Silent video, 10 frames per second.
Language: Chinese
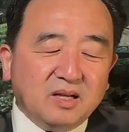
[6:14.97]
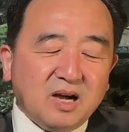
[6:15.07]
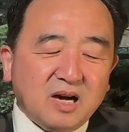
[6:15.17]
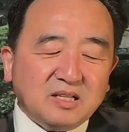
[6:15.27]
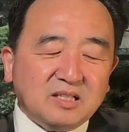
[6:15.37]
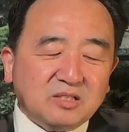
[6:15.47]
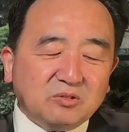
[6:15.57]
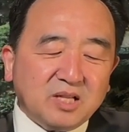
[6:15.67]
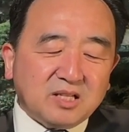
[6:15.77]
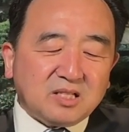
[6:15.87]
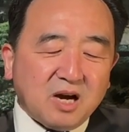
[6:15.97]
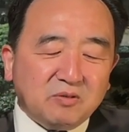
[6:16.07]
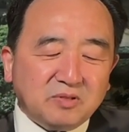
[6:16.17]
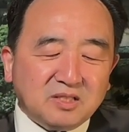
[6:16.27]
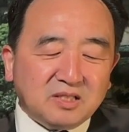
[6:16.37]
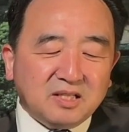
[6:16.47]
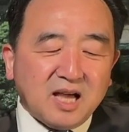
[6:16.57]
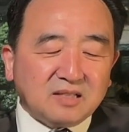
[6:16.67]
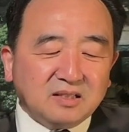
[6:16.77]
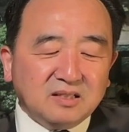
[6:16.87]
二零一九年十二月份是一
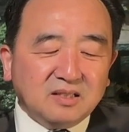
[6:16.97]
样的，